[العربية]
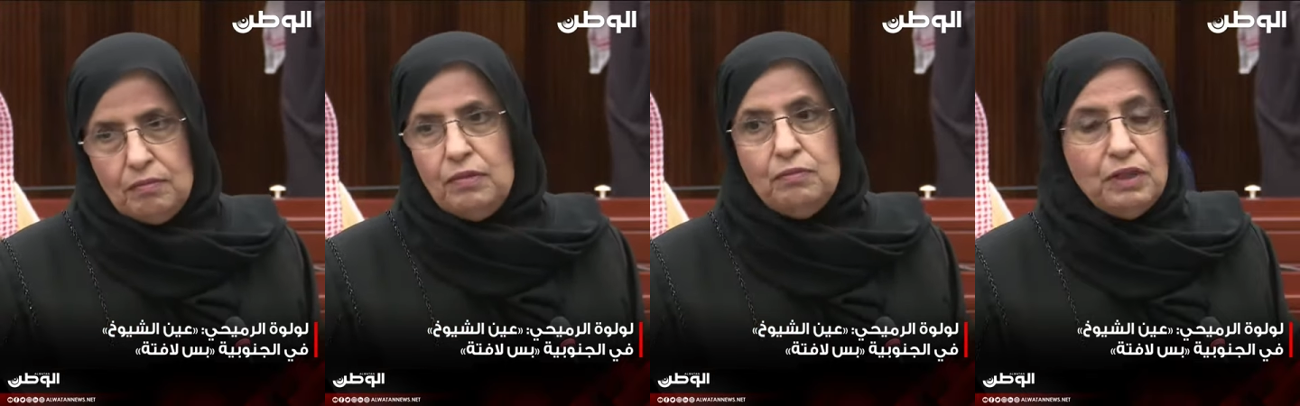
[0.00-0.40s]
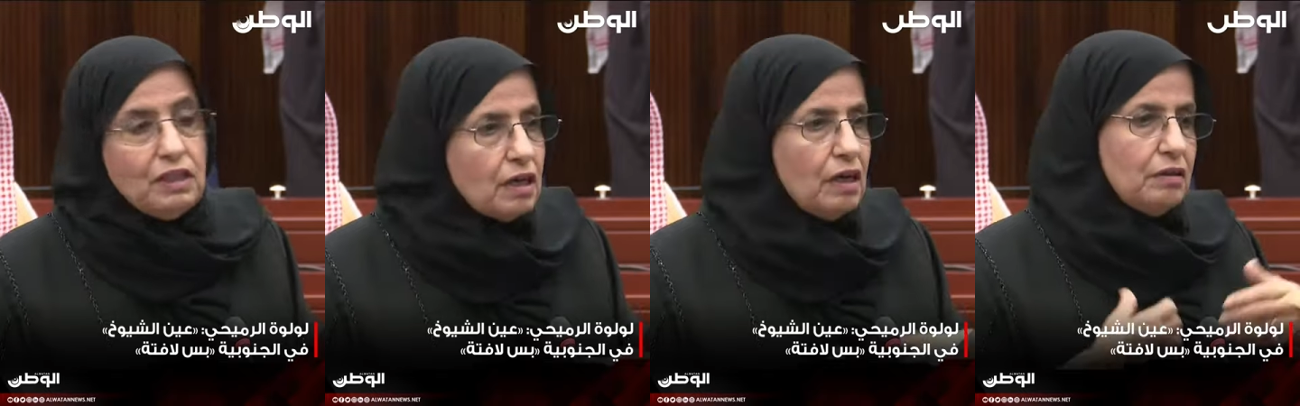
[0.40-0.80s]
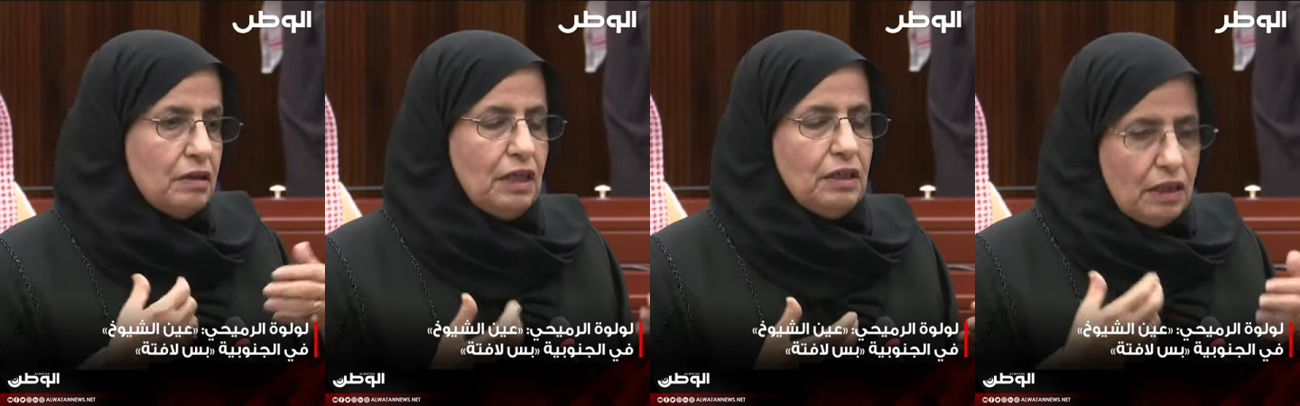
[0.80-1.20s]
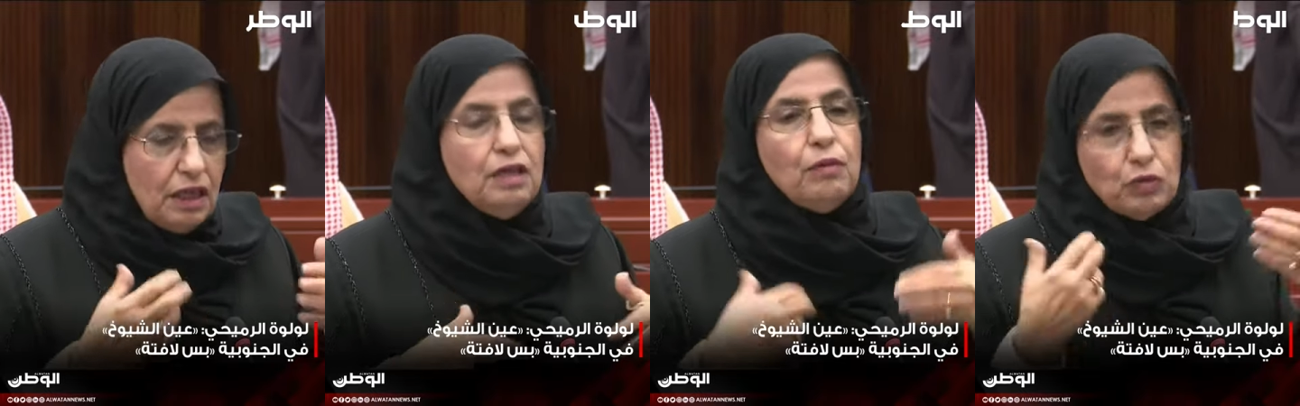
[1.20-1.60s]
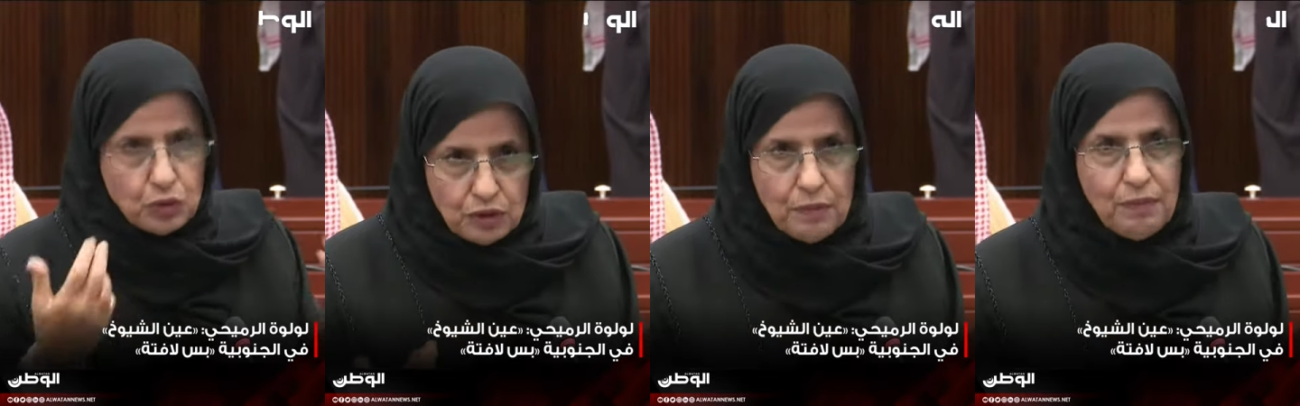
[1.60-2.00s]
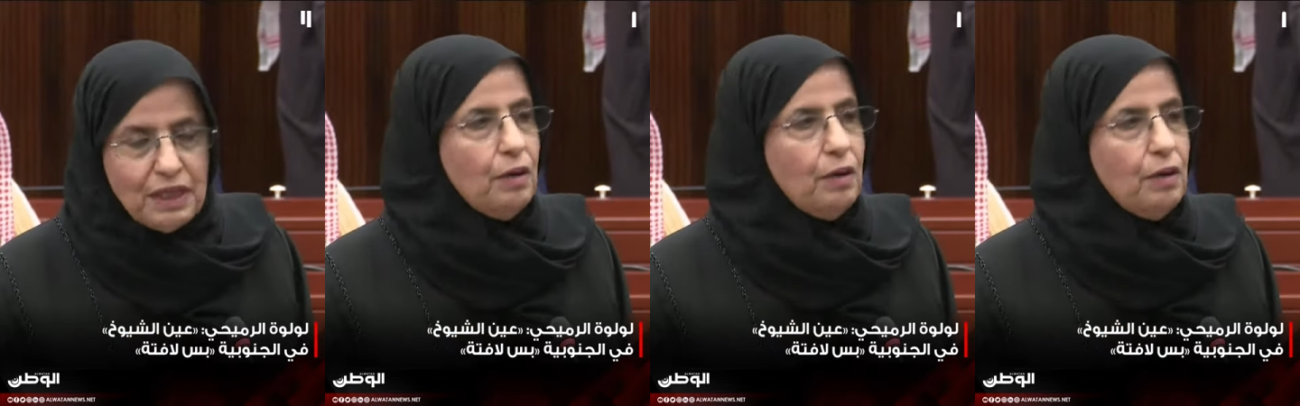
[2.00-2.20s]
متى كان يعني هي موجودة من